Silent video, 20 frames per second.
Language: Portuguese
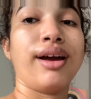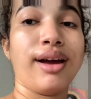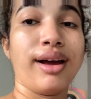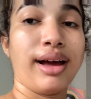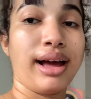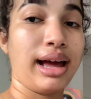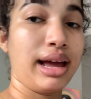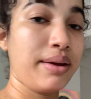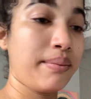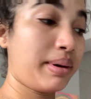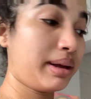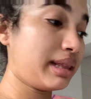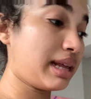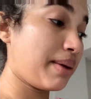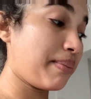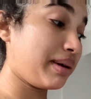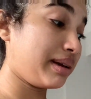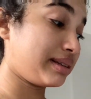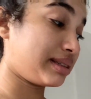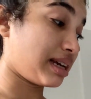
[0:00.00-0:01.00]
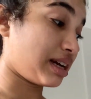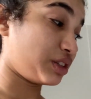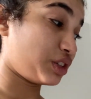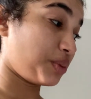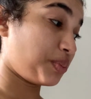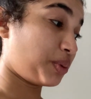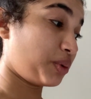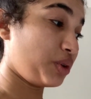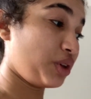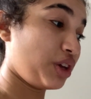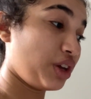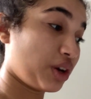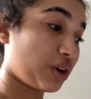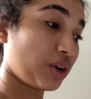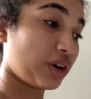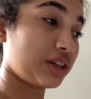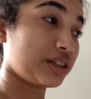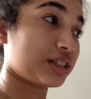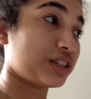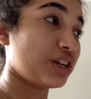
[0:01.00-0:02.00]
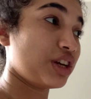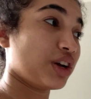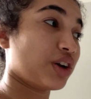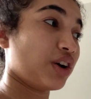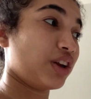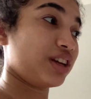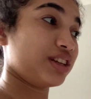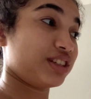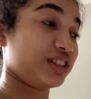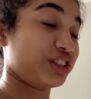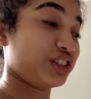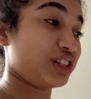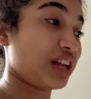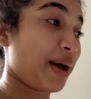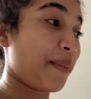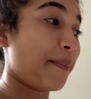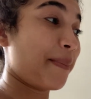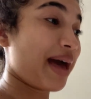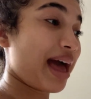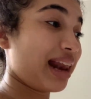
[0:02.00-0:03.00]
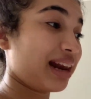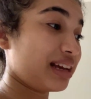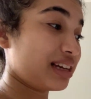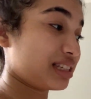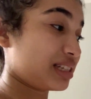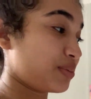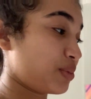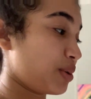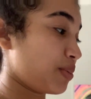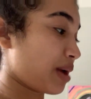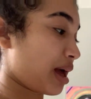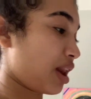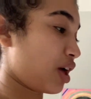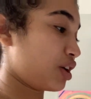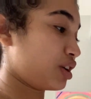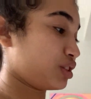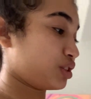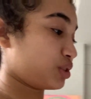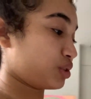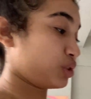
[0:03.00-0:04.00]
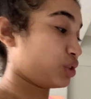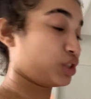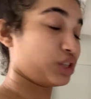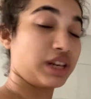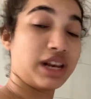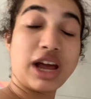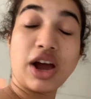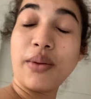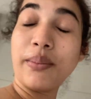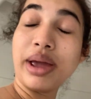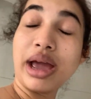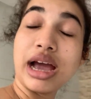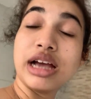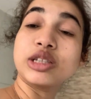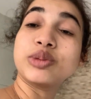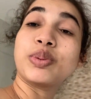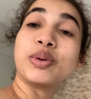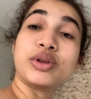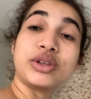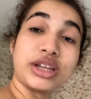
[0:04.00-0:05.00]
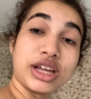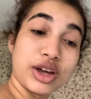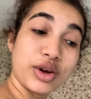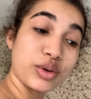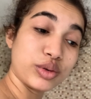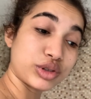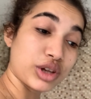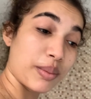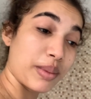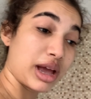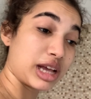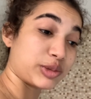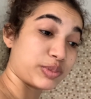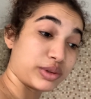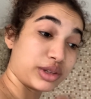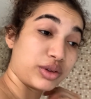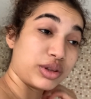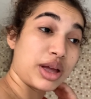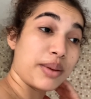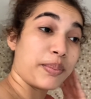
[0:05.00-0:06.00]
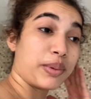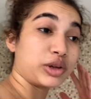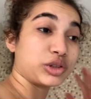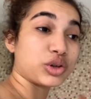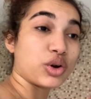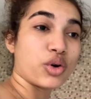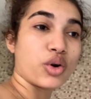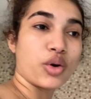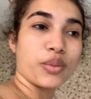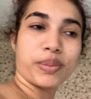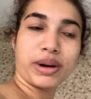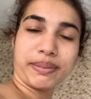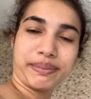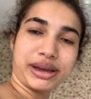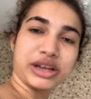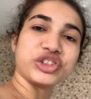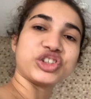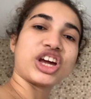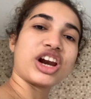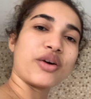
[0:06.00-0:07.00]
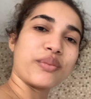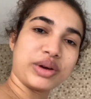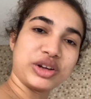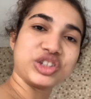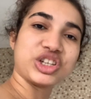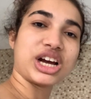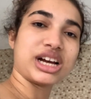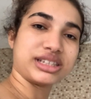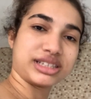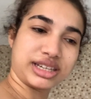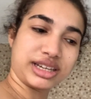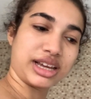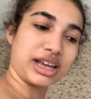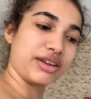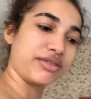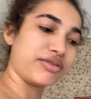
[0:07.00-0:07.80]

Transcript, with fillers: Aí mandei mensagem pro Nicolas. Nicolas está belíssimo em Belo Horizonte. Não me respondeu, só me respondeu depois que eu comprei, porque geralmente é assim que ele